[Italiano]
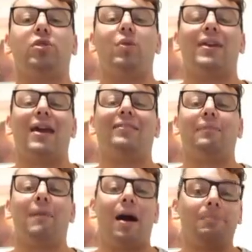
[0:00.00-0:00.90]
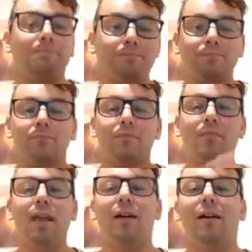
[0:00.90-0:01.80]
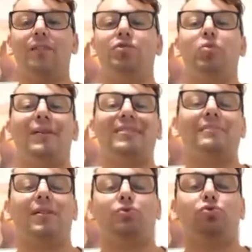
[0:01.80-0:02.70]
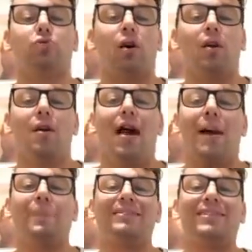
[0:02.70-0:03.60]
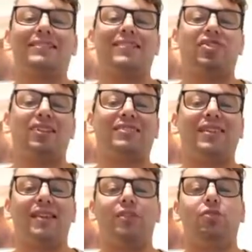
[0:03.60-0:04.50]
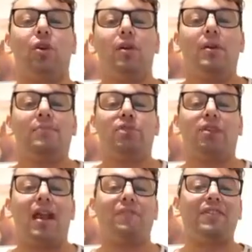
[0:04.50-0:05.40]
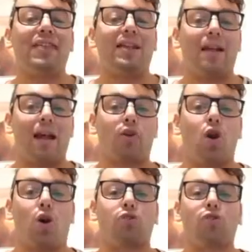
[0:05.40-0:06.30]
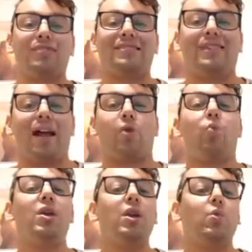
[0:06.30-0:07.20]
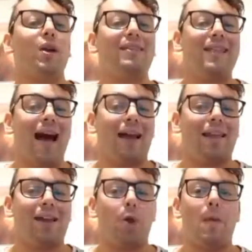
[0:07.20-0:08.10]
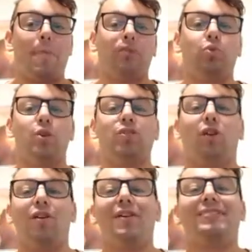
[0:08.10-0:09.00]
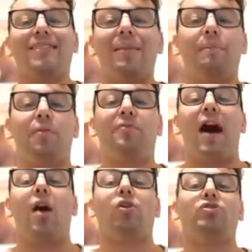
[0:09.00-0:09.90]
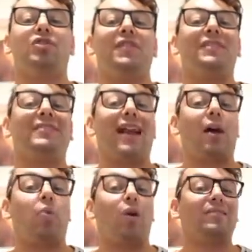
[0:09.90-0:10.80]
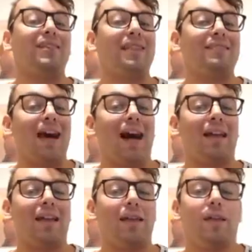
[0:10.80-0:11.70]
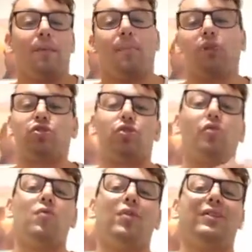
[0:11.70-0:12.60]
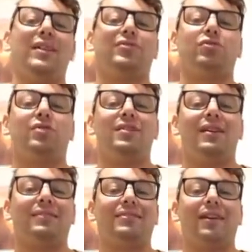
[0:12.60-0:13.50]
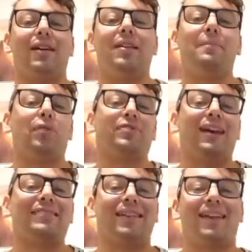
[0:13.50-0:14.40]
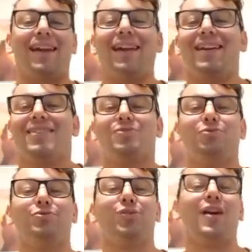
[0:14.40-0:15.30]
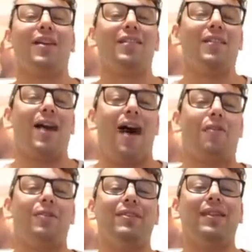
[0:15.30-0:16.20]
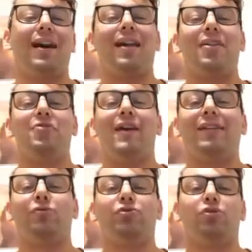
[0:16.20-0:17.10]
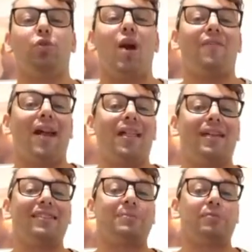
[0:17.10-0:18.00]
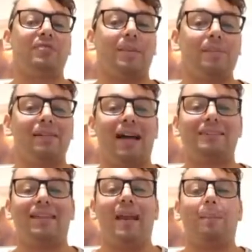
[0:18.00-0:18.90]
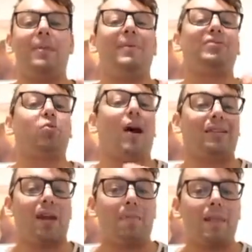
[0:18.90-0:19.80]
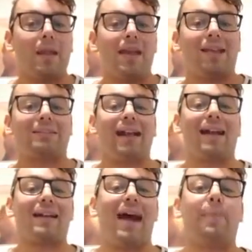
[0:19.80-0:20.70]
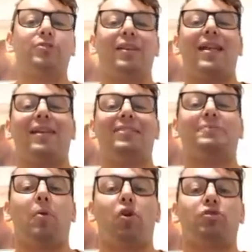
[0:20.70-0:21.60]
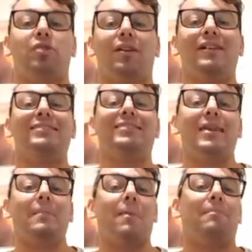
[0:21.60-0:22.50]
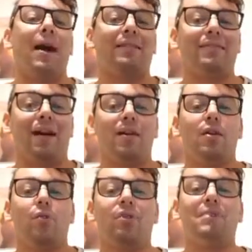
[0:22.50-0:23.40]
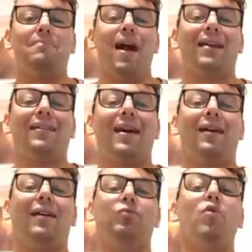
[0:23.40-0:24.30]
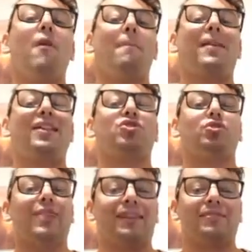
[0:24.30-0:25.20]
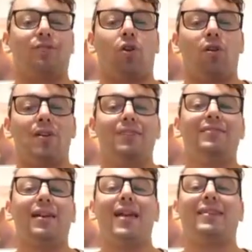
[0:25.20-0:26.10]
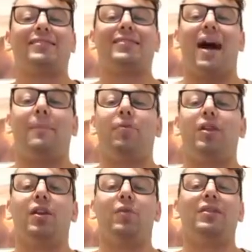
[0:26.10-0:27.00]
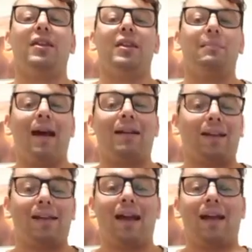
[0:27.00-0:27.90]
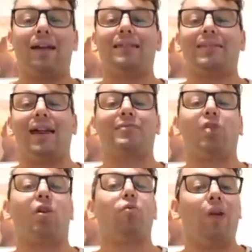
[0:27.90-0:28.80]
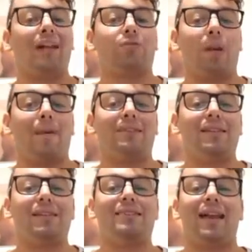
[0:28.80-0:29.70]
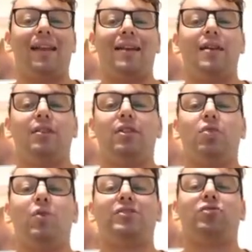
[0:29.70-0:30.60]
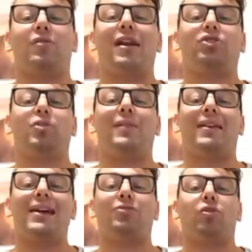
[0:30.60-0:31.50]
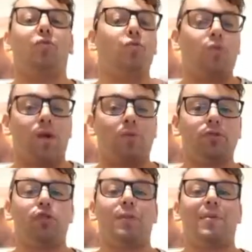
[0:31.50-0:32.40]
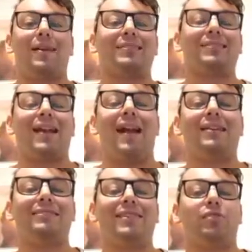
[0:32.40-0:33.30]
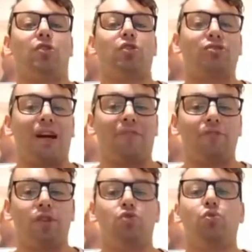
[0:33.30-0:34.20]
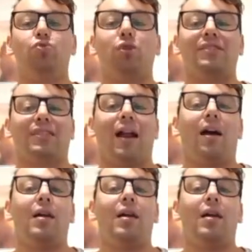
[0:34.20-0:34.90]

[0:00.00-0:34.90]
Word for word: weekend, ma eh, insomma, sembra tutto abbastanza già scritto. Bisognerà vedere l'accordo se sarà quinquennale, come pattuito tempo fa, o se diventerà quadriennale. Però sono comunque delle sottigliezze. L'importante è che Giuntoli arriverà quindi alla Juventus. Lui avrà la responsabilità della prima squadra e sarà a capo dell'area sport insieme a Manna. Quindi Manna, nuovo braccio destro dell'ex Napoli. Quindi Manna che eh, tra l'altro ha curato la parte iniziale di questo calciomercato, comunque come ho detto prima resterà all'interno dello staff di Giuntoli, sarà